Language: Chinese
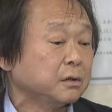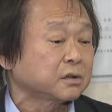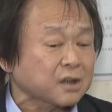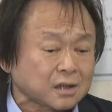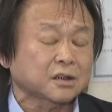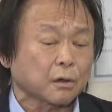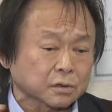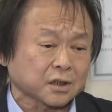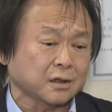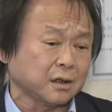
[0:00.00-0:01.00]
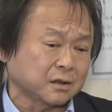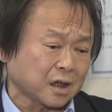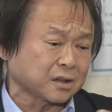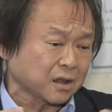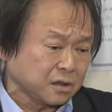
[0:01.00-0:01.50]
在朝在野，
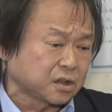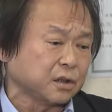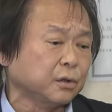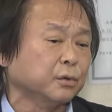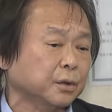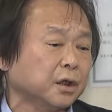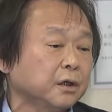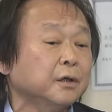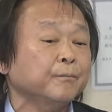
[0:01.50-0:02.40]
大家一起努力。